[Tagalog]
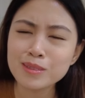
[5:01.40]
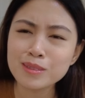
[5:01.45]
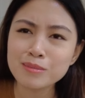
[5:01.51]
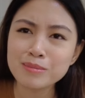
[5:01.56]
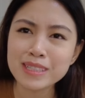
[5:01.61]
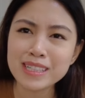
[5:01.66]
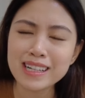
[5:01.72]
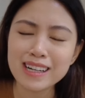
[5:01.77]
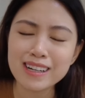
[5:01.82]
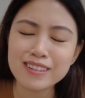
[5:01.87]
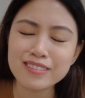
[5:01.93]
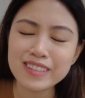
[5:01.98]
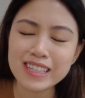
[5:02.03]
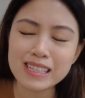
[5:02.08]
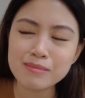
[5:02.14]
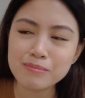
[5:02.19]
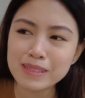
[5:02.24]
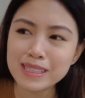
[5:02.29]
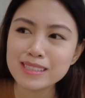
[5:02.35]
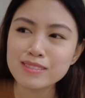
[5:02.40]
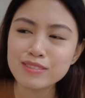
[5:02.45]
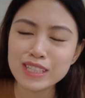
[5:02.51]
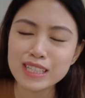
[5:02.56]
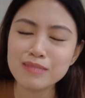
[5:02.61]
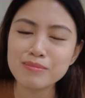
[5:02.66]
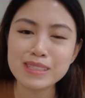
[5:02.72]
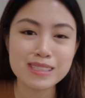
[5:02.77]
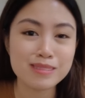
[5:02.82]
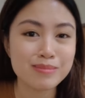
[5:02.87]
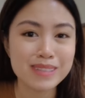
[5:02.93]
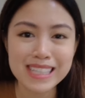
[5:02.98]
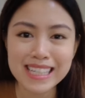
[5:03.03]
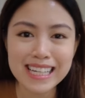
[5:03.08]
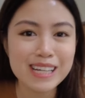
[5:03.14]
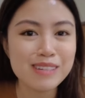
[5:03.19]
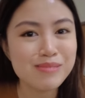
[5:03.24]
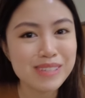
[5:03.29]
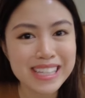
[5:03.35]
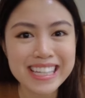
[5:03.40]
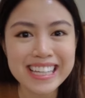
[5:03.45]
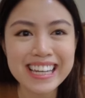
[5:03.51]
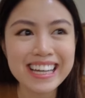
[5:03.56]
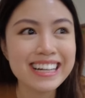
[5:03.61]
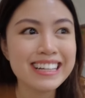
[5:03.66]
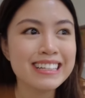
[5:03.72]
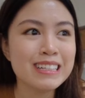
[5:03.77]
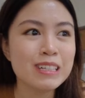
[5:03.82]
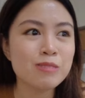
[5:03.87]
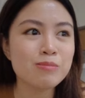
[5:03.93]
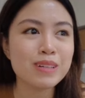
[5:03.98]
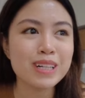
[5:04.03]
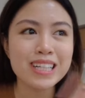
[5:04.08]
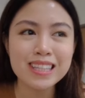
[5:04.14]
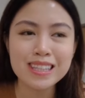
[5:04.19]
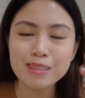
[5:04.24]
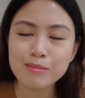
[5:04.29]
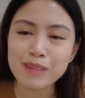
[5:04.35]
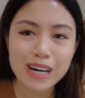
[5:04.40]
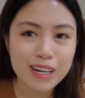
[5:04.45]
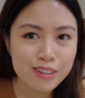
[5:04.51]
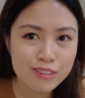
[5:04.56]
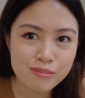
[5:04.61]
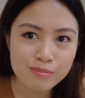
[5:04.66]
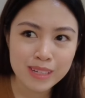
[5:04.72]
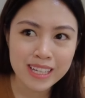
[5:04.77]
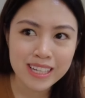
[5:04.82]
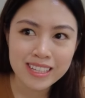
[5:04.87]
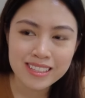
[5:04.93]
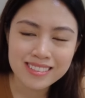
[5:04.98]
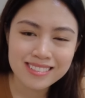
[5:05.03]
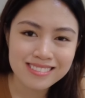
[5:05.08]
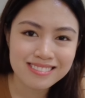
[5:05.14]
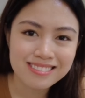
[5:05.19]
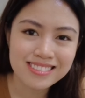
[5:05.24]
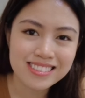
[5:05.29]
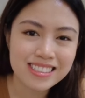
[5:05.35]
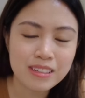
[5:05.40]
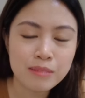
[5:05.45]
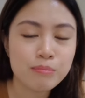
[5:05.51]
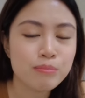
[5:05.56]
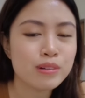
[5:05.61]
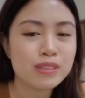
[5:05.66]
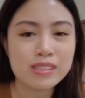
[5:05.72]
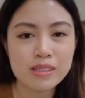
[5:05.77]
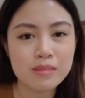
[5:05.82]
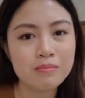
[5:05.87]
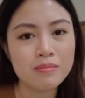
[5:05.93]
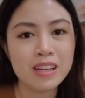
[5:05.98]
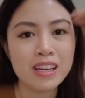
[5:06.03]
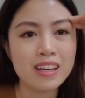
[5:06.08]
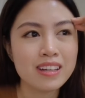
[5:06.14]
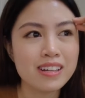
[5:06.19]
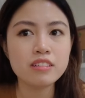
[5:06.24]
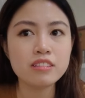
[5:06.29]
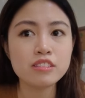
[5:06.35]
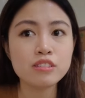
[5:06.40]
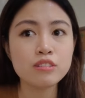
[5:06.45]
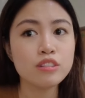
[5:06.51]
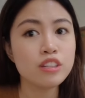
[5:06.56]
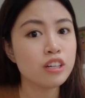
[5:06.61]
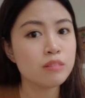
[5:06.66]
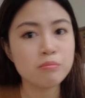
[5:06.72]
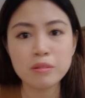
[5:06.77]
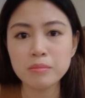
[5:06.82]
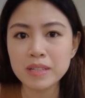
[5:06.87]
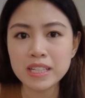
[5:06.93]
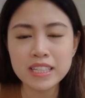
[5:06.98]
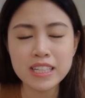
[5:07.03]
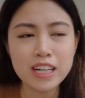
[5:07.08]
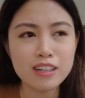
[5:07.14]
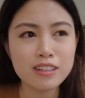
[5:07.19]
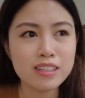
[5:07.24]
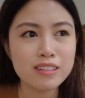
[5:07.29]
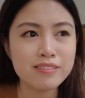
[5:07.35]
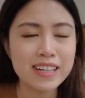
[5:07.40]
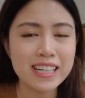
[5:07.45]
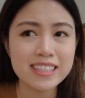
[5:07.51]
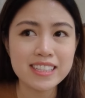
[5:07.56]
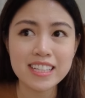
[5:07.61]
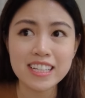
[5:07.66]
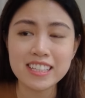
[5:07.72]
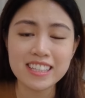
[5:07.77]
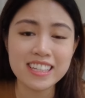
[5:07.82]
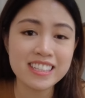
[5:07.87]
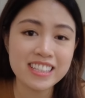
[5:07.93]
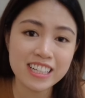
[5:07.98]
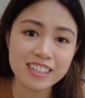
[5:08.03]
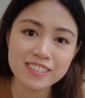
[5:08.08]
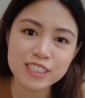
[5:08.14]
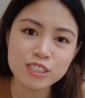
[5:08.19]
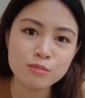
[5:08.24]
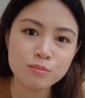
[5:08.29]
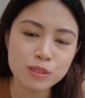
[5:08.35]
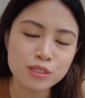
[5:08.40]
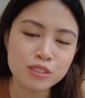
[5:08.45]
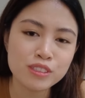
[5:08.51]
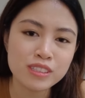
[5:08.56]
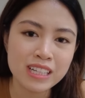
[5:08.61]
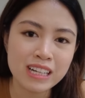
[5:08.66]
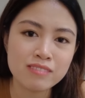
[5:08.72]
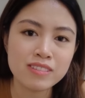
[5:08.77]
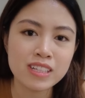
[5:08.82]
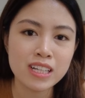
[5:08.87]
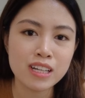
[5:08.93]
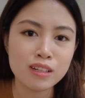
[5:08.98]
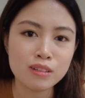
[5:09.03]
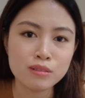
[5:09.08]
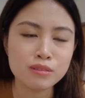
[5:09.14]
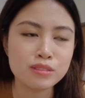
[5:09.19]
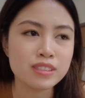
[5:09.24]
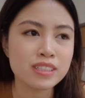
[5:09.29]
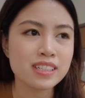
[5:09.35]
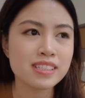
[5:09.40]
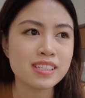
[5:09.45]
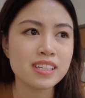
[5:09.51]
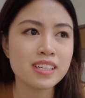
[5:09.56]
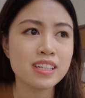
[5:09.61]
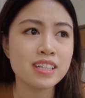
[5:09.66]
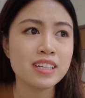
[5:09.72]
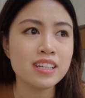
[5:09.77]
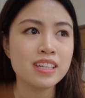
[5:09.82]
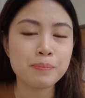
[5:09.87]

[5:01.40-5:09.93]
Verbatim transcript: to, magkaka-Philippines, Philippines, Manila, Manila. Pero at the back of my head, imposible. So yun, bumili na ako ng flight ticket and I was supposed to travel alone kasi